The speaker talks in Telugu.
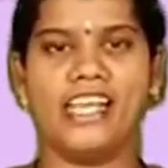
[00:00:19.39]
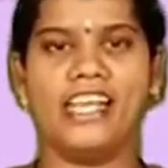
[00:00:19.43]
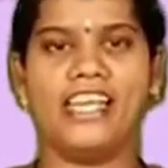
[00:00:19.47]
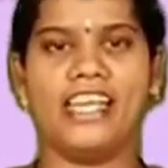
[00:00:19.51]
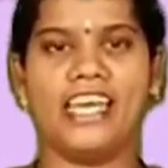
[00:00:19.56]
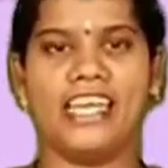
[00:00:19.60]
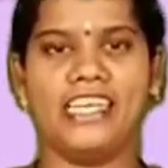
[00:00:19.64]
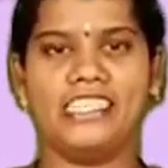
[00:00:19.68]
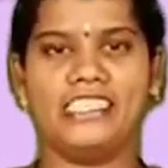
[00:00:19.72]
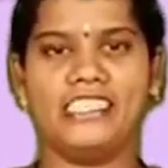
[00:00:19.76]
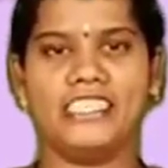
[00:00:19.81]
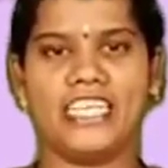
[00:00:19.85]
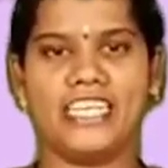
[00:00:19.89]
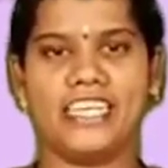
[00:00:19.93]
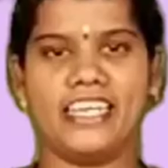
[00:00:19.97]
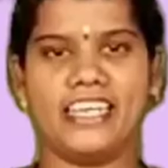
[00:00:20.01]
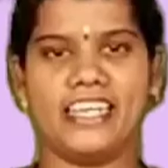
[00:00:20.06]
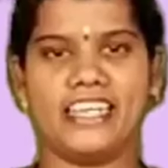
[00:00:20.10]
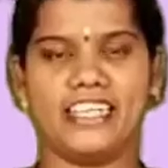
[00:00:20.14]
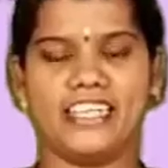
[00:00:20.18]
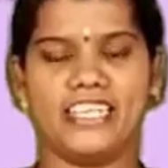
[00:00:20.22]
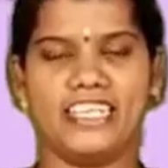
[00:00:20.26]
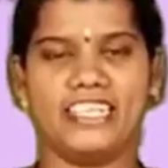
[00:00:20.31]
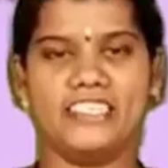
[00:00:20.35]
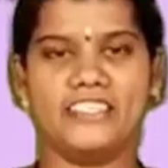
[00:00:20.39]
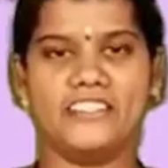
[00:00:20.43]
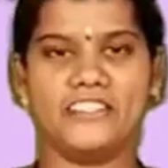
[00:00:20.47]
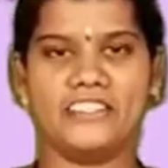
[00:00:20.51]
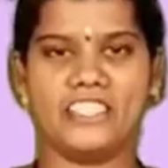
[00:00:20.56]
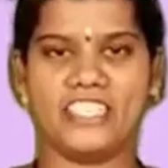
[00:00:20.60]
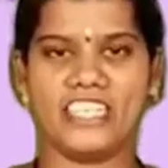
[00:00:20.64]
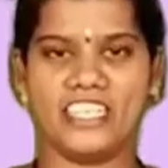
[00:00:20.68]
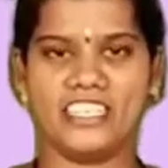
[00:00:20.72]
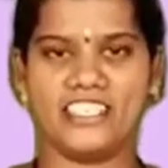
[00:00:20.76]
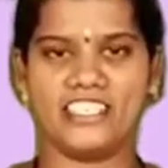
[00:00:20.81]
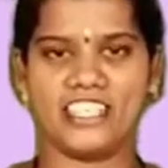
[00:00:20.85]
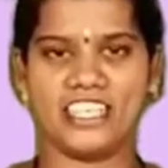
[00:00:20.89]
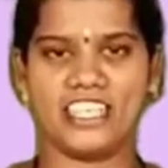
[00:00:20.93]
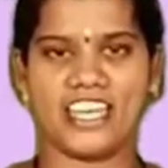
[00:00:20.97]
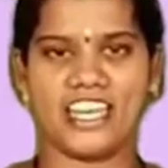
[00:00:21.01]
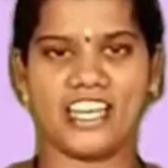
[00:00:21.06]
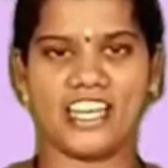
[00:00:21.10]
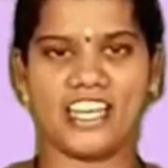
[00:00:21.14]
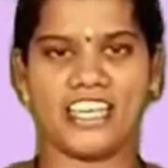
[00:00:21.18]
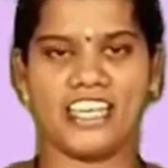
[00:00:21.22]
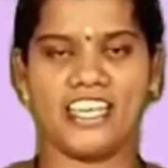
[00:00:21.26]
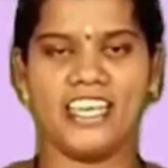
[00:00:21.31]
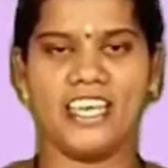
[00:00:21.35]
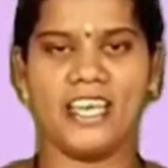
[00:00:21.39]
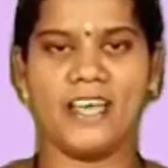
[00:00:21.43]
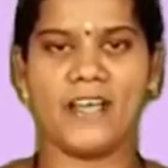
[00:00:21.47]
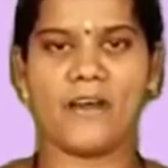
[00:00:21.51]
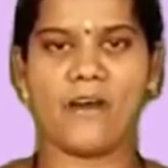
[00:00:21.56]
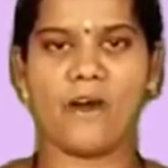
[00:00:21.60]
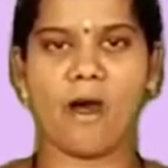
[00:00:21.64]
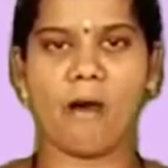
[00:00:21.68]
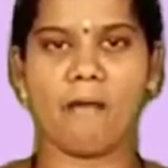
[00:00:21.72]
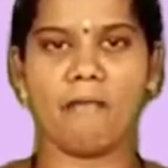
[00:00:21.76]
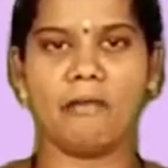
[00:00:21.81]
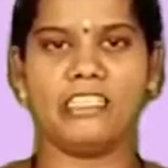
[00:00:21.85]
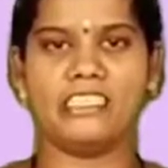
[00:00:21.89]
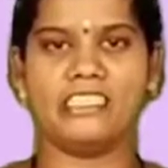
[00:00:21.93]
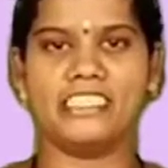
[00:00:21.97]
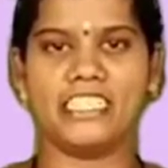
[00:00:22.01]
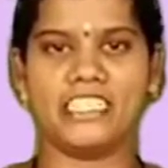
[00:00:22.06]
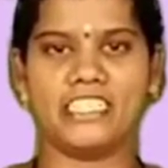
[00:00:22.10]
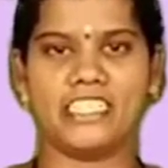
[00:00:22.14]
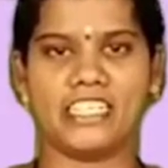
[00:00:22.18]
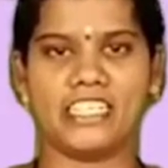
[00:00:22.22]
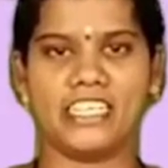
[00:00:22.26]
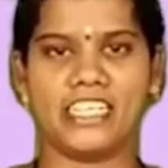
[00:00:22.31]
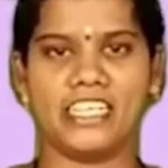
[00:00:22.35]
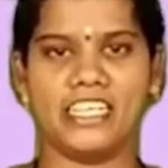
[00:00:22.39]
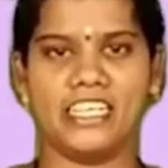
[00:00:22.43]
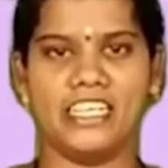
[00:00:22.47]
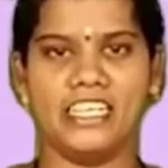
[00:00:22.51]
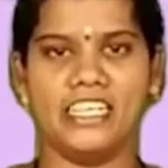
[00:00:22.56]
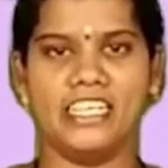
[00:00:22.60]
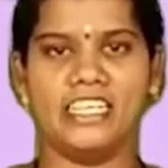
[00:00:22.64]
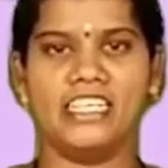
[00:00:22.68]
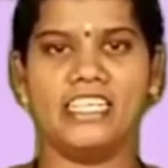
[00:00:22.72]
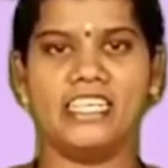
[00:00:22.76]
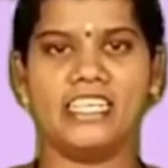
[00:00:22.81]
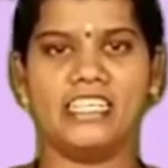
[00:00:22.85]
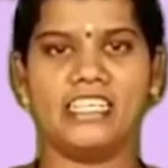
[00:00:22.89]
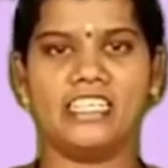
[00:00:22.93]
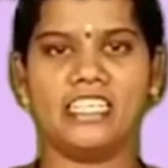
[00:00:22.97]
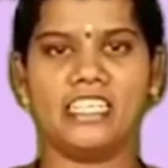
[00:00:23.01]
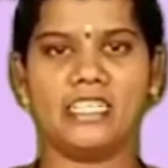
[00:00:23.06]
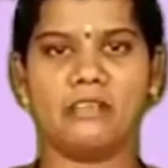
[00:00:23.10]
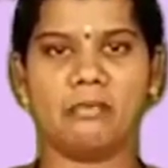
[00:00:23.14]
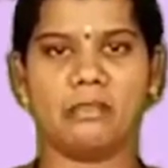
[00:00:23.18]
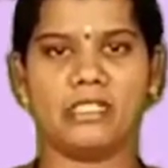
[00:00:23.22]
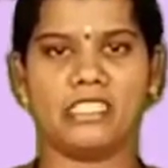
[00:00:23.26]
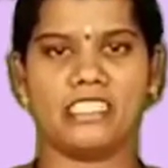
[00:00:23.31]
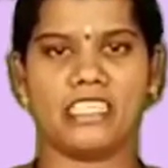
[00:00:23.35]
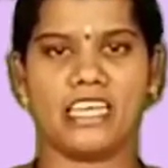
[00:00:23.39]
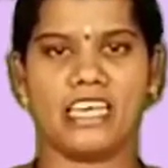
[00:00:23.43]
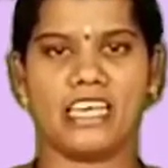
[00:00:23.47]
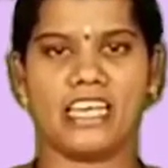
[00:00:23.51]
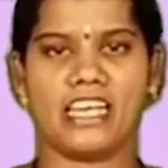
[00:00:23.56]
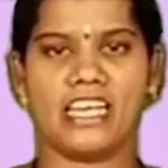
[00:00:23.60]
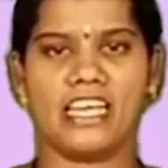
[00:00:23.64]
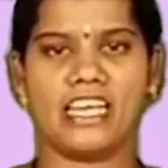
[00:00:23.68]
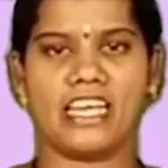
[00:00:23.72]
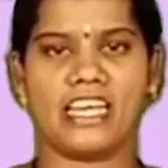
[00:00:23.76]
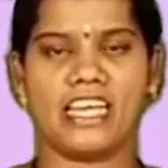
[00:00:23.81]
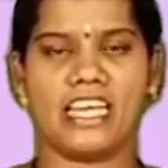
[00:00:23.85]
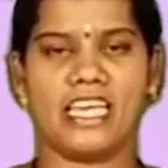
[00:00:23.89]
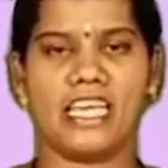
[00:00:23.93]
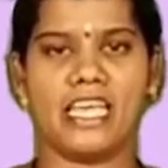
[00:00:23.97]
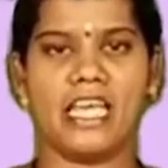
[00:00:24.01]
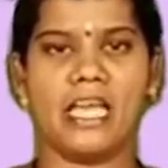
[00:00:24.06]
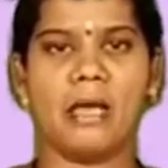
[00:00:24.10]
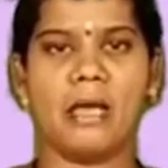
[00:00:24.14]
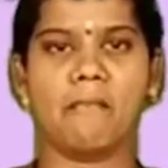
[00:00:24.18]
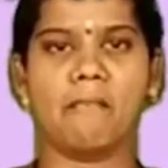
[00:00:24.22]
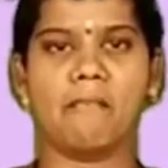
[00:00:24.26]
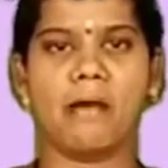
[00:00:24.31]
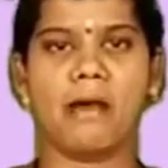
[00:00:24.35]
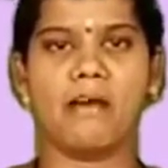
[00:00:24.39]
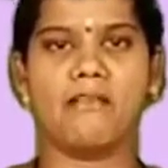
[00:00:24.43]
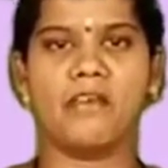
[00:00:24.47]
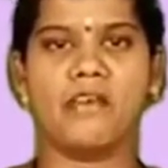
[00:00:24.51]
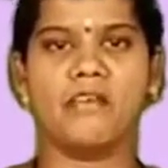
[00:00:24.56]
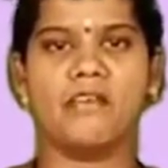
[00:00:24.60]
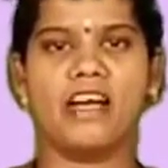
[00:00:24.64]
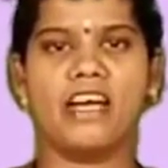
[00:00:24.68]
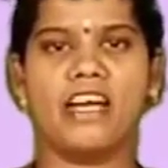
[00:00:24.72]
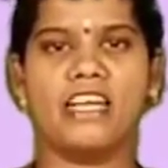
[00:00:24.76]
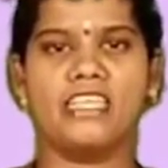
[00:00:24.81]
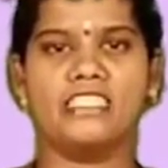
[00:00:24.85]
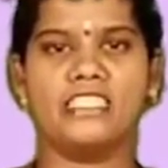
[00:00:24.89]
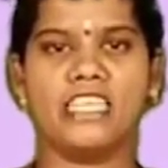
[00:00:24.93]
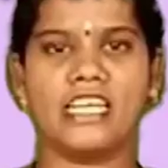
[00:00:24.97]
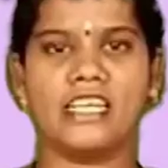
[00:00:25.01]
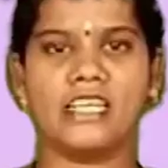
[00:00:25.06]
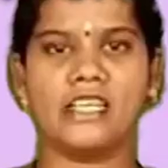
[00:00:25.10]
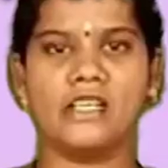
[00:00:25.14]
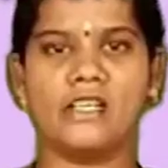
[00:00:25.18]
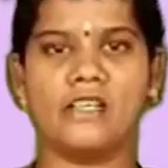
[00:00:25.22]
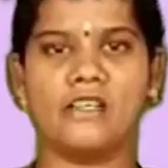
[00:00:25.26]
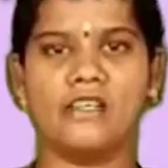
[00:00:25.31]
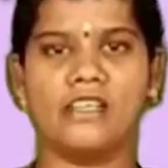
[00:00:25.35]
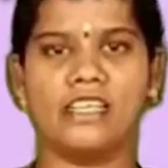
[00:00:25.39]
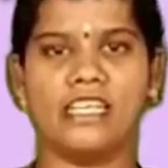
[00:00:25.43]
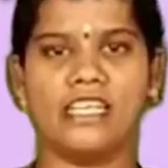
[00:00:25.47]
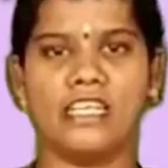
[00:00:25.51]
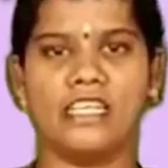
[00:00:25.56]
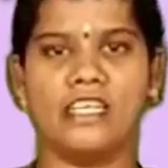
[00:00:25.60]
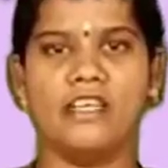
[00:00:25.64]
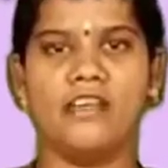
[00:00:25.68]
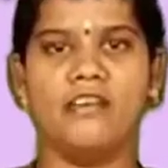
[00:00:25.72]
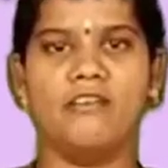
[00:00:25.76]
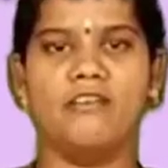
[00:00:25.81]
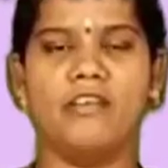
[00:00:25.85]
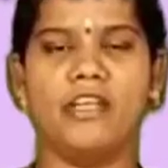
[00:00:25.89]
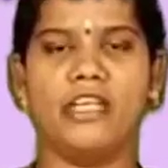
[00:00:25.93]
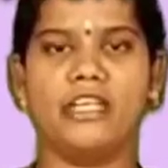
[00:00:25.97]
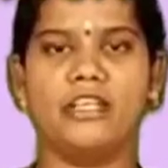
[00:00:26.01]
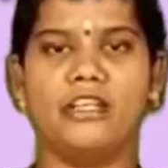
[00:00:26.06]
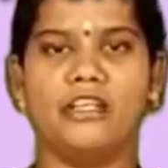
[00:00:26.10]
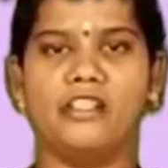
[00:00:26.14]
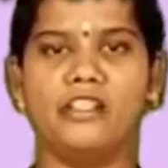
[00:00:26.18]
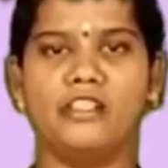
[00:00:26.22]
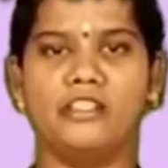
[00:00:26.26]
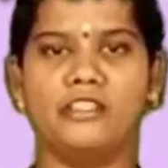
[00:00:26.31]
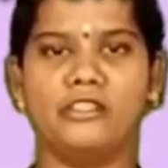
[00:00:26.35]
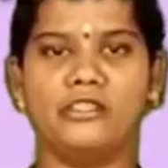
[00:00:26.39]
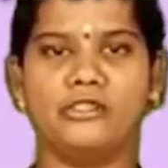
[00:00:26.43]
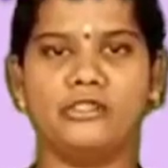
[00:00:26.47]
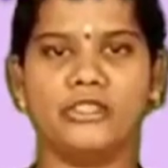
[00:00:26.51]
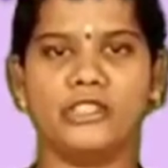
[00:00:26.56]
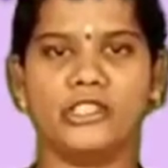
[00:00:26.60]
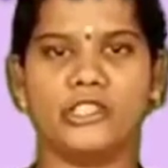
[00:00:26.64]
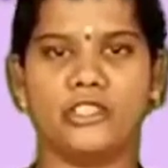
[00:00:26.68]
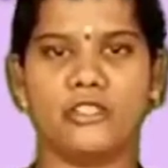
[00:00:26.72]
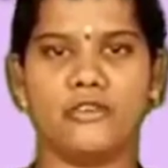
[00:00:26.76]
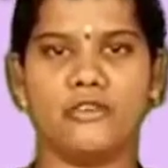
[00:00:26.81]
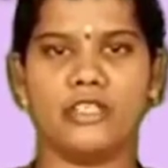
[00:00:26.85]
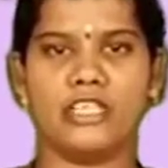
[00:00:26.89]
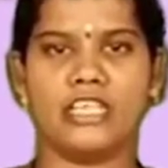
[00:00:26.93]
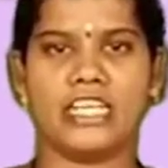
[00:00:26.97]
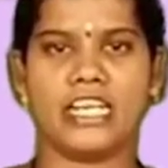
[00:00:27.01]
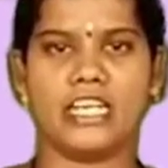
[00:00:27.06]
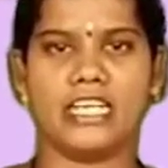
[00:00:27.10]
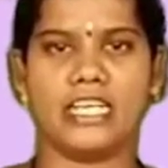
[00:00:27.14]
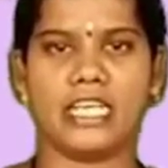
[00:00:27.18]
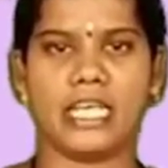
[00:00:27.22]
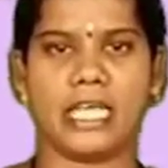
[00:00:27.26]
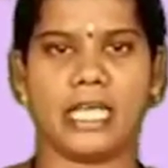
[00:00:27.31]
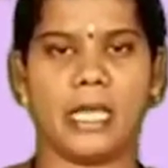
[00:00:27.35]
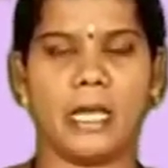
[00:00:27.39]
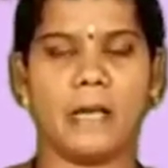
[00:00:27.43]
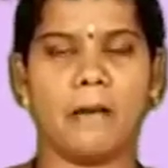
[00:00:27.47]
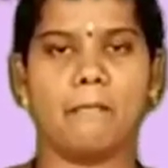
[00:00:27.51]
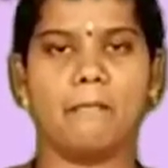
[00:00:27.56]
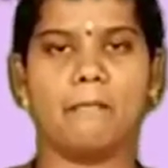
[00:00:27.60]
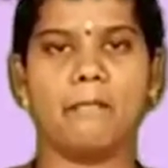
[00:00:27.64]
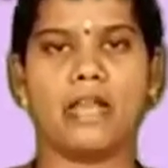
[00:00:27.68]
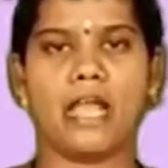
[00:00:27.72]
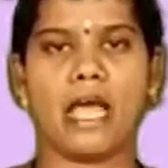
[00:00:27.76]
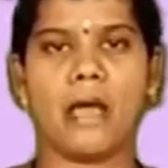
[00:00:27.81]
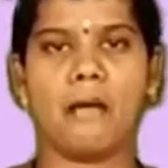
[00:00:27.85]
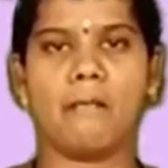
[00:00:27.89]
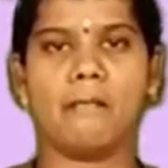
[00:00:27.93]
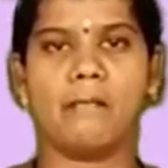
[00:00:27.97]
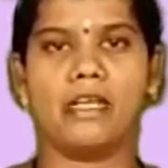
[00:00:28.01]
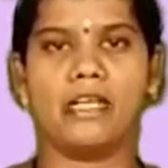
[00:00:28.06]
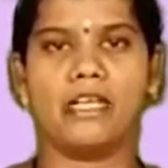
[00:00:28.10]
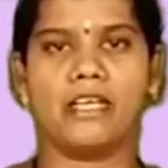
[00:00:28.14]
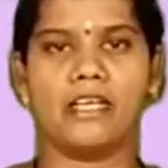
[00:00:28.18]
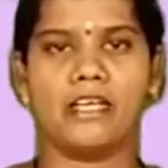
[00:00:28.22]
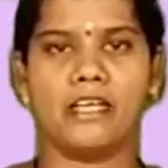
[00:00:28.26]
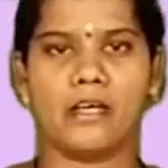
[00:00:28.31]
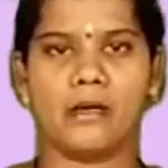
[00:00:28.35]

లైక్ చేయండి షేర్ చేయండి కామెంట్ చేయండి నిరంతర ప్రసారాలకై మా వివాహ ఛానల్లోని వీడియోలను చూస్తూ ఉండండి బ్రాహ్మణ